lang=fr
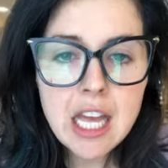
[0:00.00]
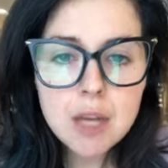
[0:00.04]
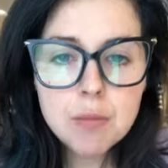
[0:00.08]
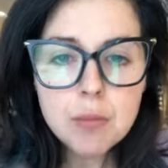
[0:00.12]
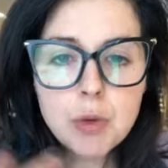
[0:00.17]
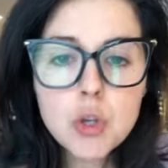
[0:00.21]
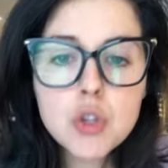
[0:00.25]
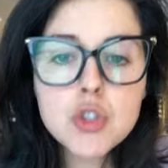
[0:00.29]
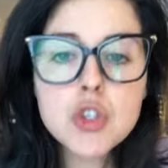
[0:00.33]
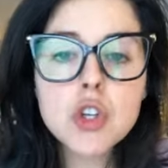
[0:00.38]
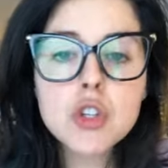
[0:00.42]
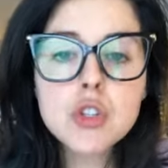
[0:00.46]

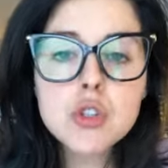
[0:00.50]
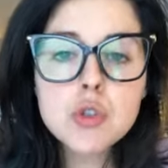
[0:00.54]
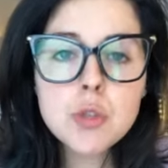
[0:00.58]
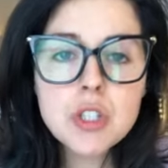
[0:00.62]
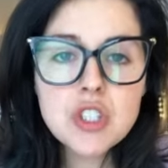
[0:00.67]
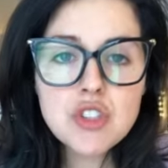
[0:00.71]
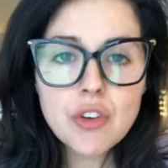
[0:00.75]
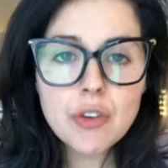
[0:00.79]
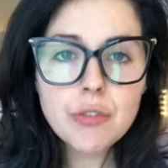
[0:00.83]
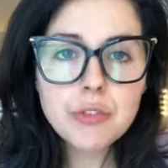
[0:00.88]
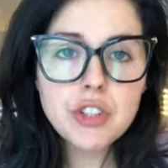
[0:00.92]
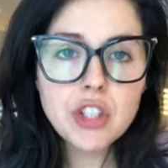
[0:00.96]
là, aujourd'hui,
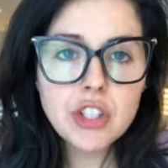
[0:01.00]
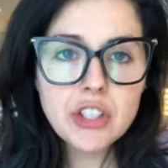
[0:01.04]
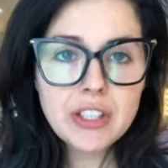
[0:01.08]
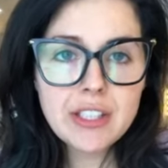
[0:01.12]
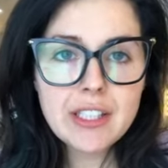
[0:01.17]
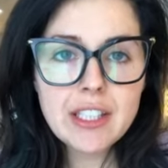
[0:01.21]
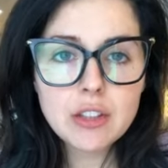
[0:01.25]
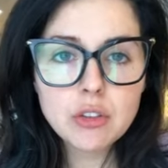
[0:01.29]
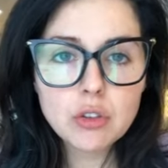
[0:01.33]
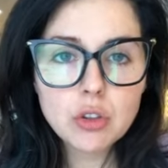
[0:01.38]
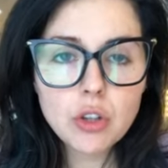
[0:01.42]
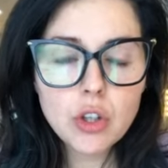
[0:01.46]
je vais vous donner
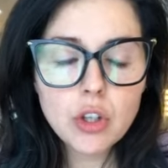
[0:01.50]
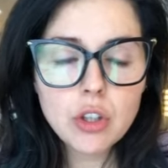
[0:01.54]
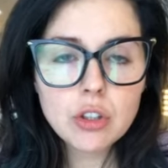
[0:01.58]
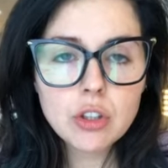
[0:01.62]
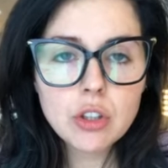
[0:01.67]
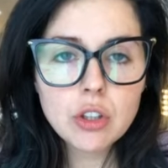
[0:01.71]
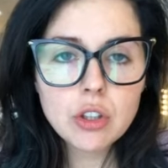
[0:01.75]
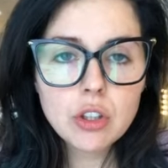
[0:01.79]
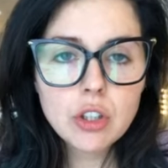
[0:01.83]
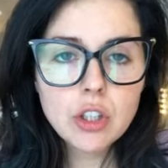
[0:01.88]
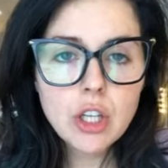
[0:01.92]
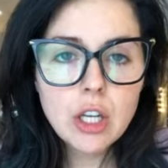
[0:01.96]
des trucs.
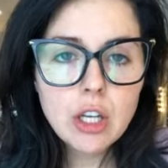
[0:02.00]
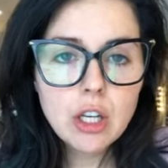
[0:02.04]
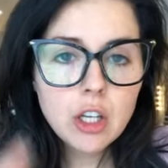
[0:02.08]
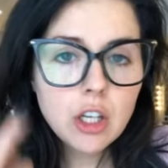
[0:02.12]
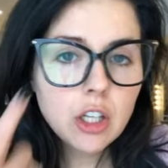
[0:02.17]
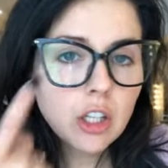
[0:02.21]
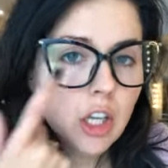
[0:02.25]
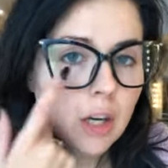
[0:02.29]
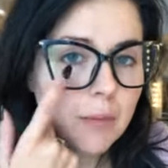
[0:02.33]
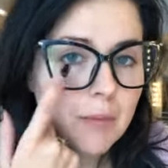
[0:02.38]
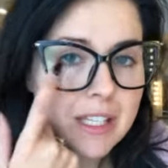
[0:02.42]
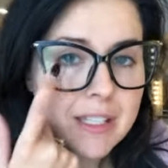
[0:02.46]

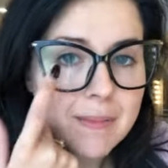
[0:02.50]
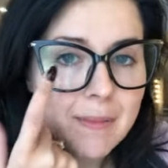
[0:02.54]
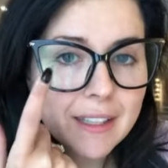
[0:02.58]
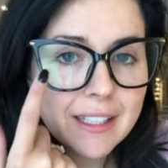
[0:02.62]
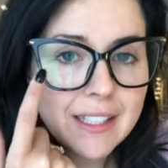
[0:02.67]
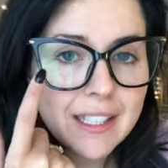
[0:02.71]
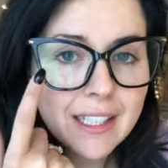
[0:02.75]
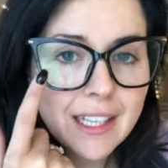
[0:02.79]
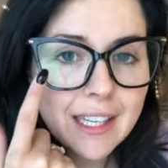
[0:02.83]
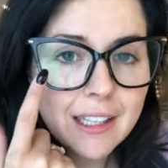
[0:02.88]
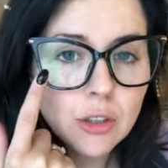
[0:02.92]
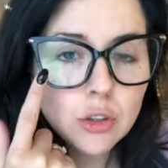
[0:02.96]
Comment se
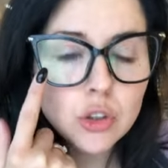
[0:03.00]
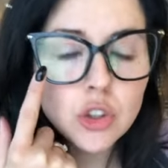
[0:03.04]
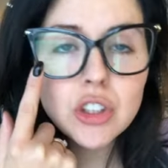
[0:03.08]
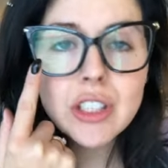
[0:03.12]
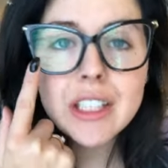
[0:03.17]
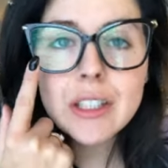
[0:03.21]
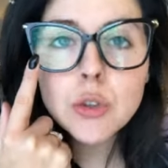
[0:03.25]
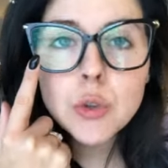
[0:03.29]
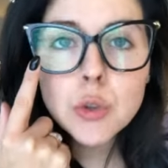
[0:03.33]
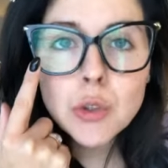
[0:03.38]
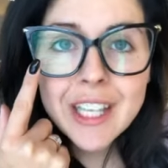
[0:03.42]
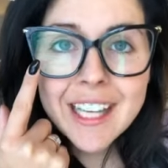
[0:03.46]
maquiller quand on a des
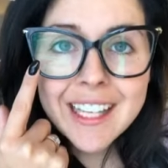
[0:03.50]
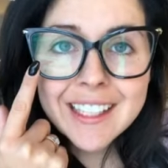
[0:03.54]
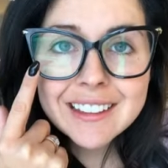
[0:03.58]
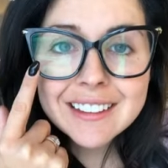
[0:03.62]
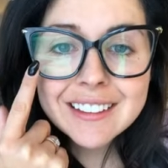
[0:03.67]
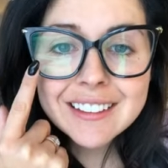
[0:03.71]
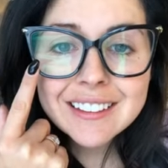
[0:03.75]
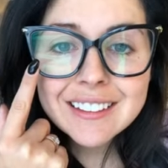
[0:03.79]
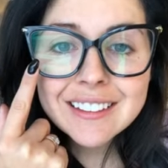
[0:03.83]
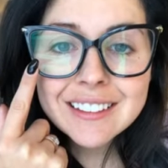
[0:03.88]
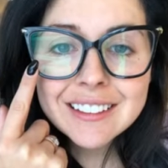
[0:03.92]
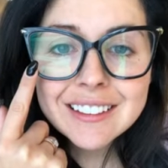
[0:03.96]

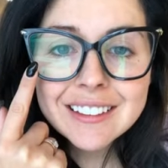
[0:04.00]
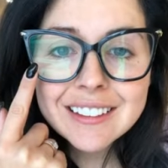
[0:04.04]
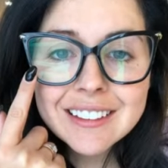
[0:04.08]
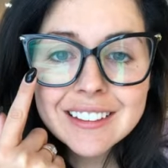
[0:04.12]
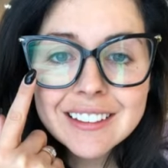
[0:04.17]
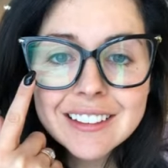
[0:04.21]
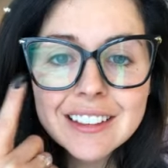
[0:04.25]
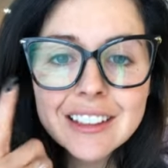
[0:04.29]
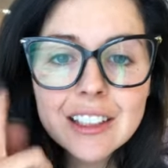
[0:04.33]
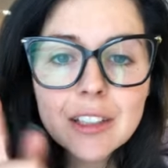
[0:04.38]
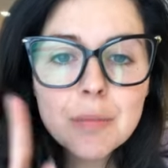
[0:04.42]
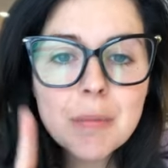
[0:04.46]
lunettes?
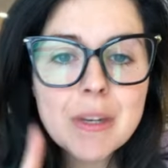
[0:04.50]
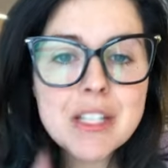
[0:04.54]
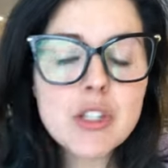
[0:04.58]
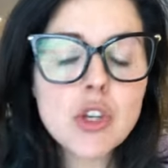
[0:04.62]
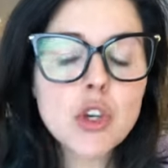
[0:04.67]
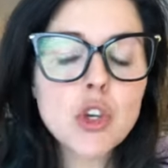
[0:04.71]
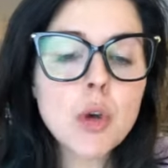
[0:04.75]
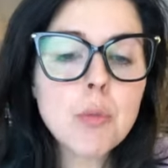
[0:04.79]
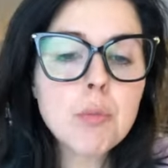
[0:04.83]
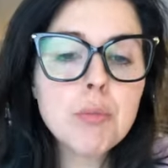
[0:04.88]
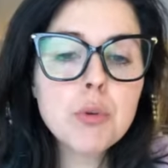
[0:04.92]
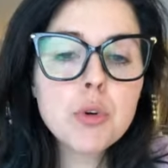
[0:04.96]
Parce qu'il
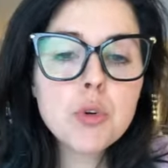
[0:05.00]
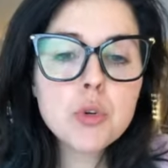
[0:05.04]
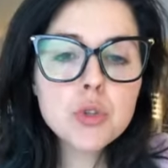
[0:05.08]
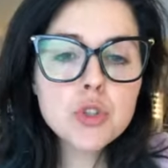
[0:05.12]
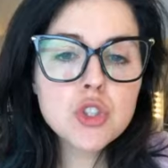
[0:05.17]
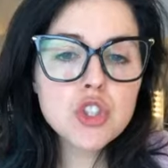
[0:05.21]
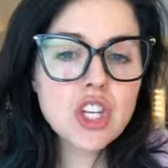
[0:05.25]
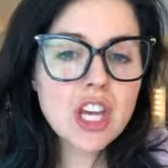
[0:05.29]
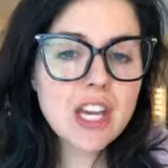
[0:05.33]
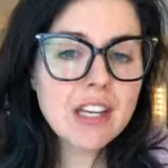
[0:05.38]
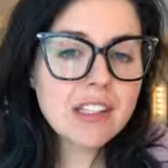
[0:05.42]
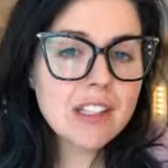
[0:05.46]
y a beaucoup de
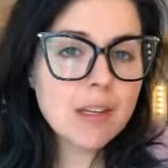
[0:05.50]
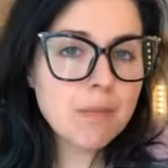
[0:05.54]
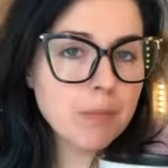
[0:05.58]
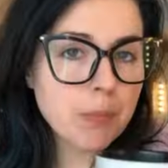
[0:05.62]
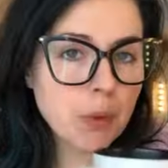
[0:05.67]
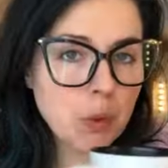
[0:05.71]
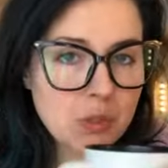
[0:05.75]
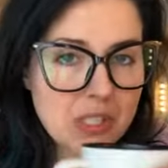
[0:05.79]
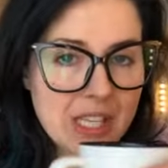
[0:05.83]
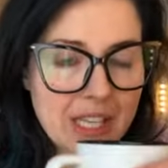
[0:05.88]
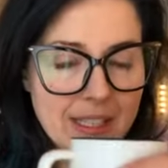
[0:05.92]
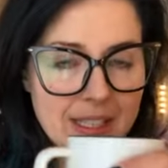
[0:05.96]
gens qui me
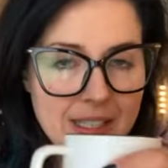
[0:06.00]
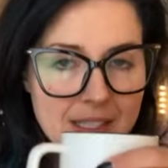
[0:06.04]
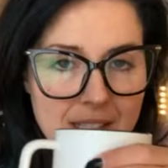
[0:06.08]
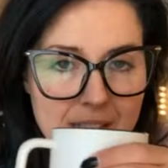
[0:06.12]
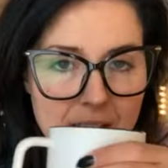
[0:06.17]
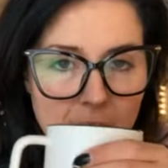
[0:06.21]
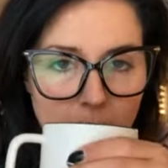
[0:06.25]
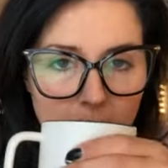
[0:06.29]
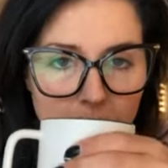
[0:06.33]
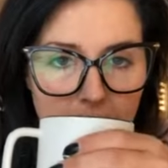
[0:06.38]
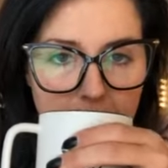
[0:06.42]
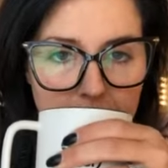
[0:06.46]
posent la
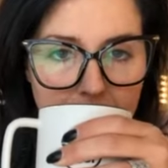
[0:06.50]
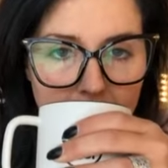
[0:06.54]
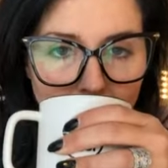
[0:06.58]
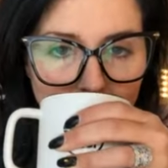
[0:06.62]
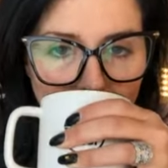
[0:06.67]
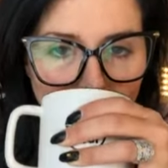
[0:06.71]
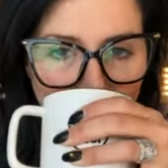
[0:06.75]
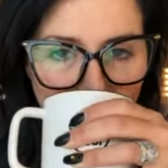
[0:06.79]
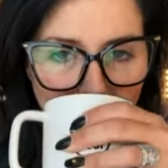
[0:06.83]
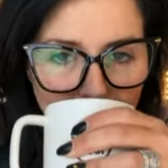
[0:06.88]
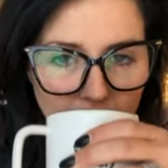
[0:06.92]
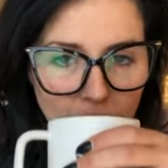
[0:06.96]
question.
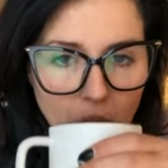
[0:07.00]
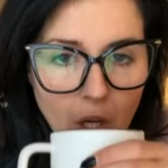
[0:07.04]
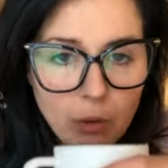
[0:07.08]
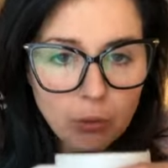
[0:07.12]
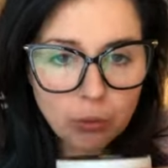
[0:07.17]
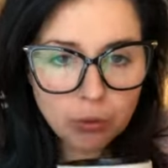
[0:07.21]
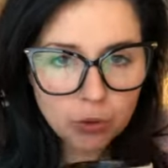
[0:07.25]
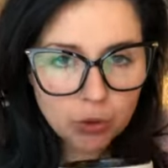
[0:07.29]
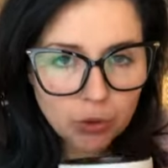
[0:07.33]
Donc,